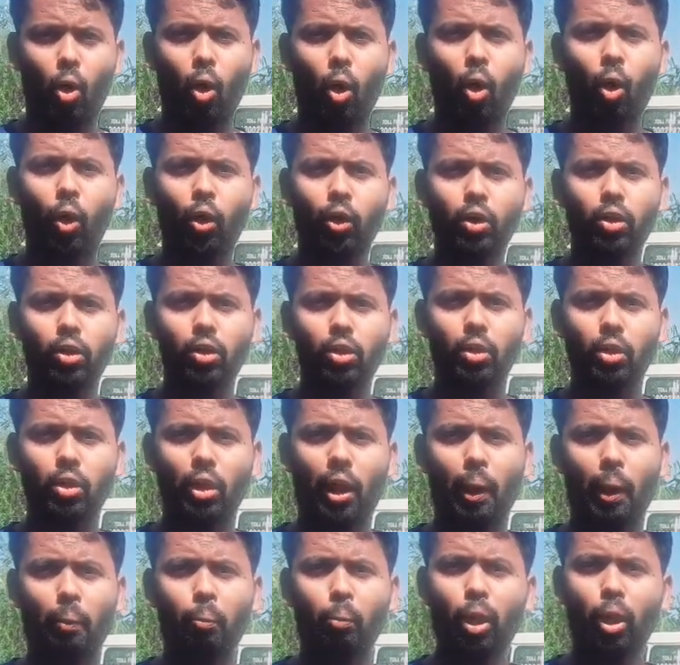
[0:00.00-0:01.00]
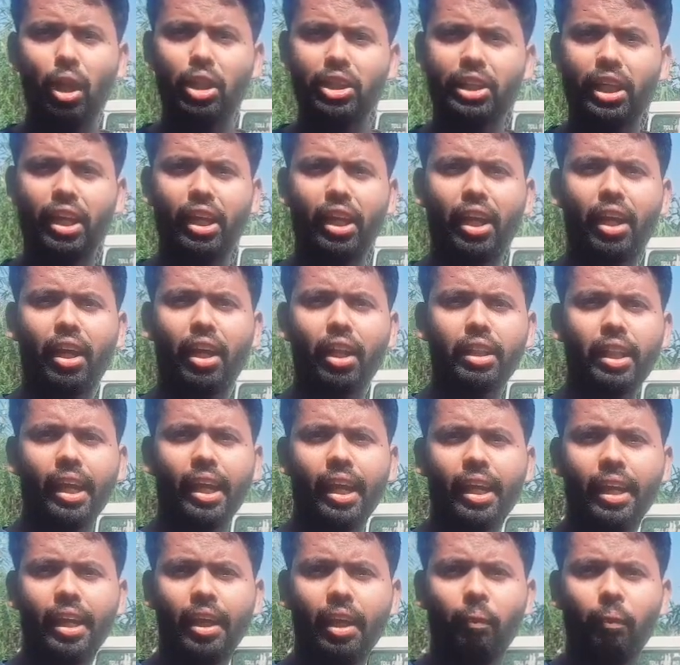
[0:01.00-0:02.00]
और एम्बुलेंस के निकलते
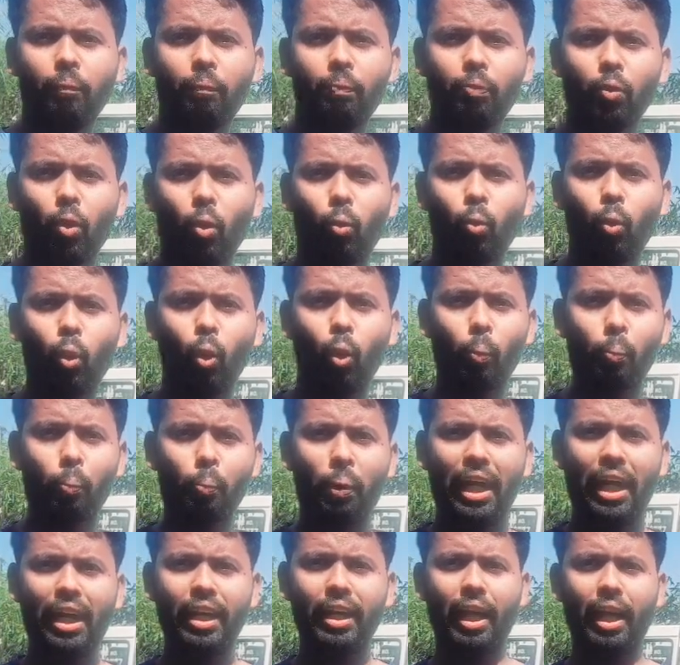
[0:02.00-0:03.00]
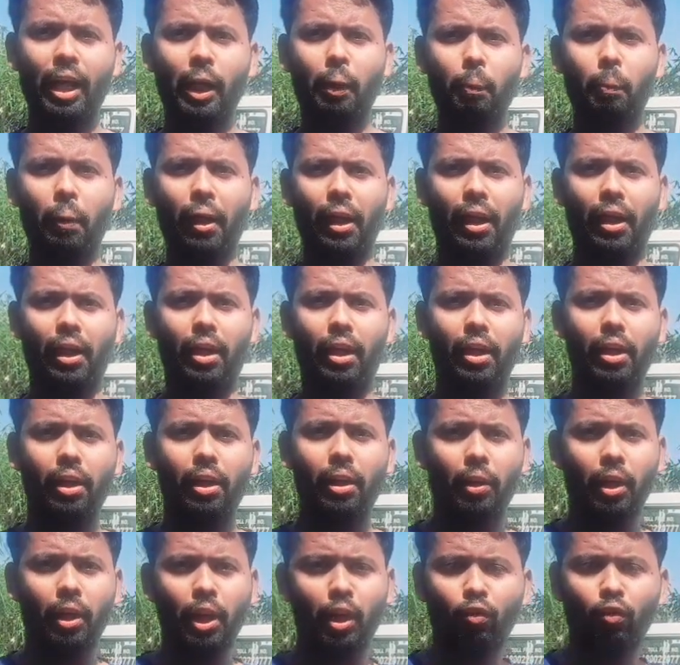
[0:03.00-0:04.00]
ही वो मेन गेट पे
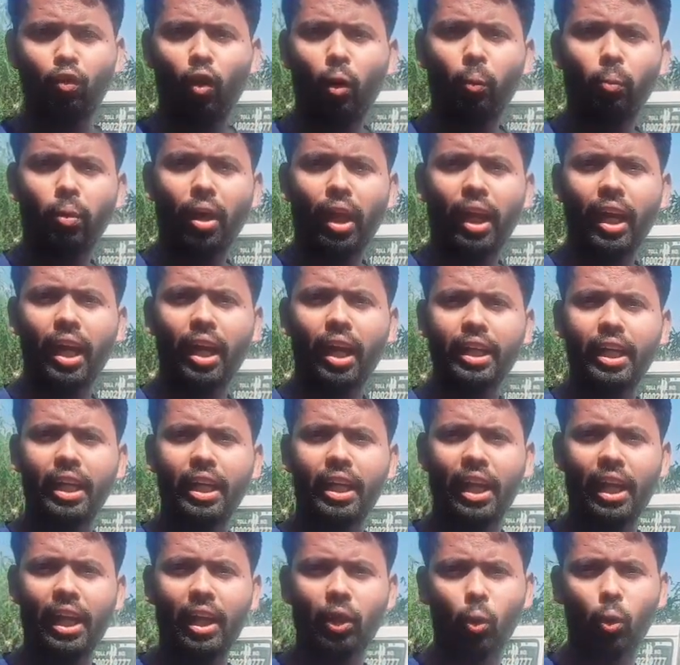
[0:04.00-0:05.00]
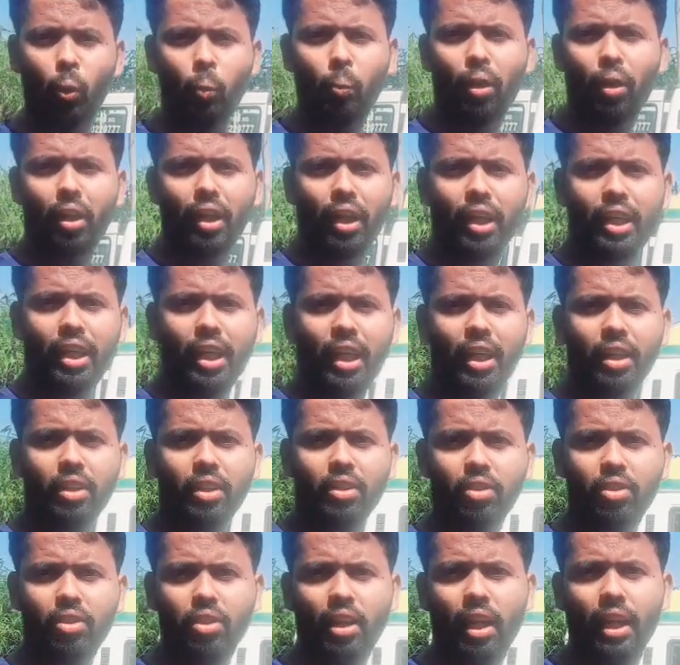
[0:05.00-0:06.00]
इन्फॉर्म करेगा कि गेट ओपन रखिए
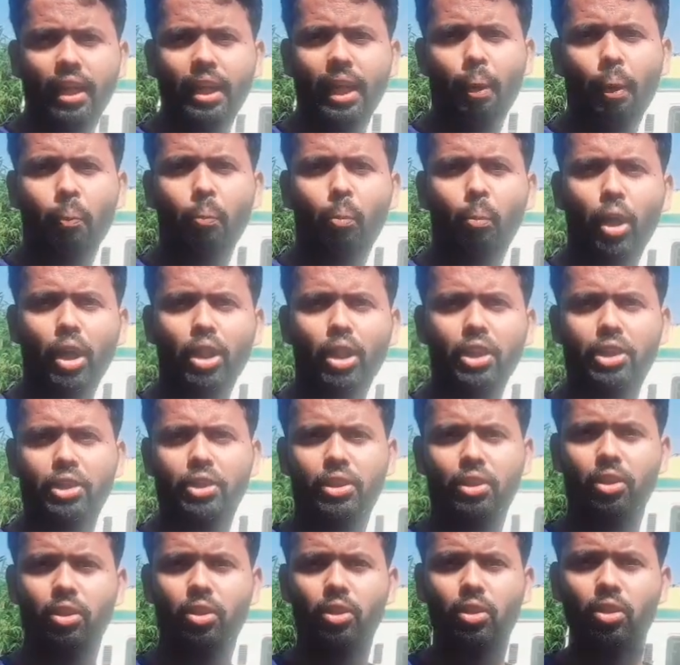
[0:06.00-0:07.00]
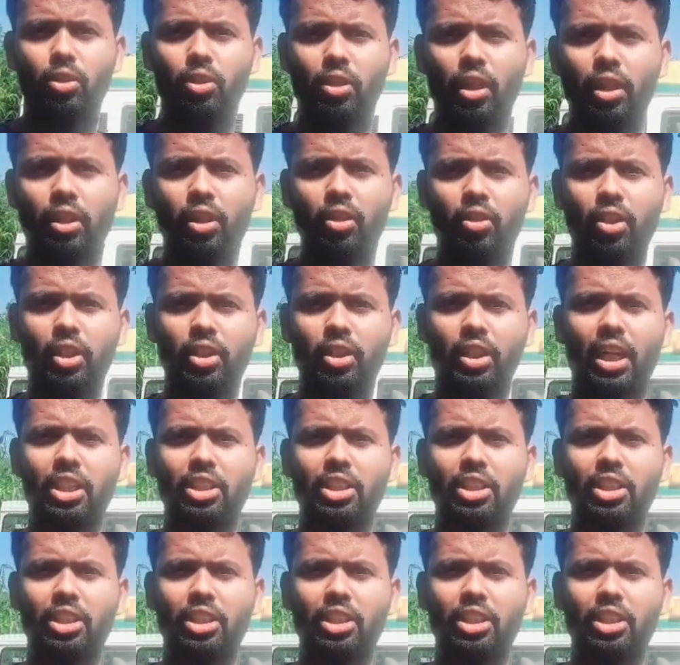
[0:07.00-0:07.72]
ताकि एम्बुलेंस जल्दी से जा